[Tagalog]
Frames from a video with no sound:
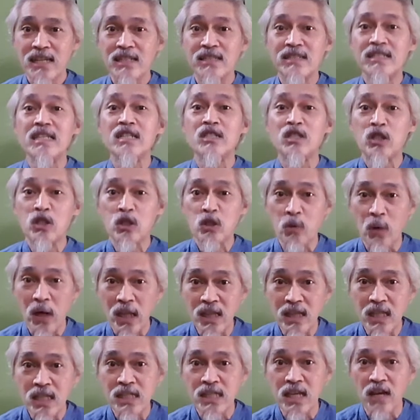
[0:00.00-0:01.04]
Since
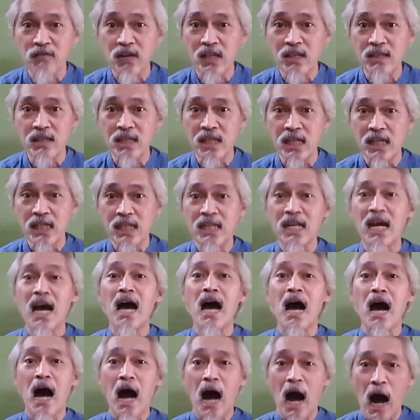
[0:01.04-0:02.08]
2017,
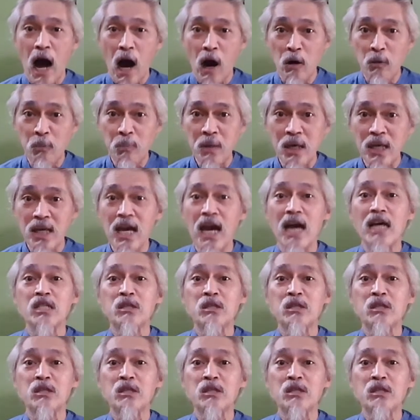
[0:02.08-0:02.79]
AWPI